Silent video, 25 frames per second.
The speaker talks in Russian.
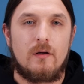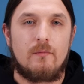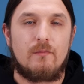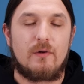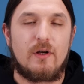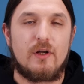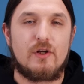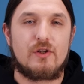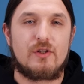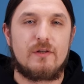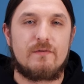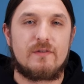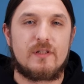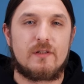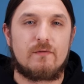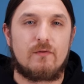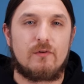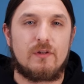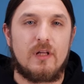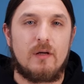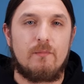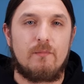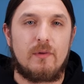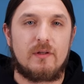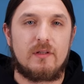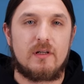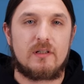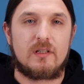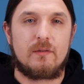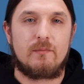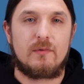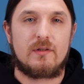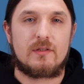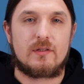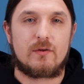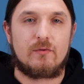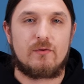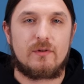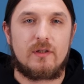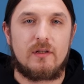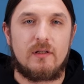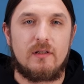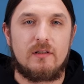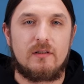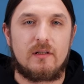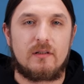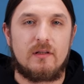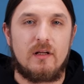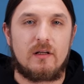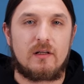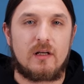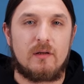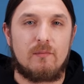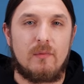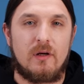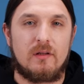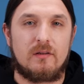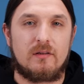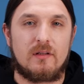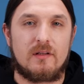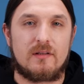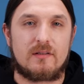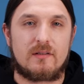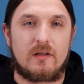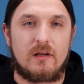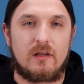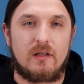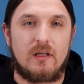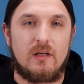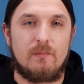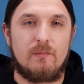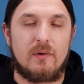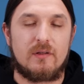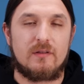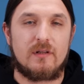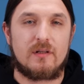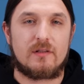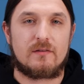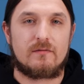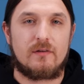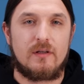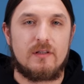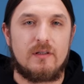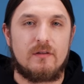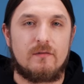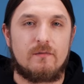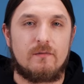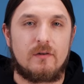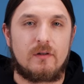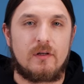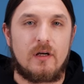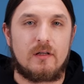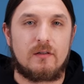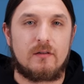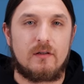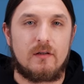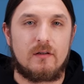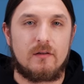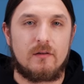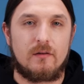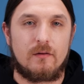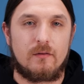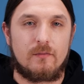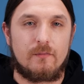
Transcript: Прежде всего, нам понадобится утилита для командной строки под названием VK Tunnel.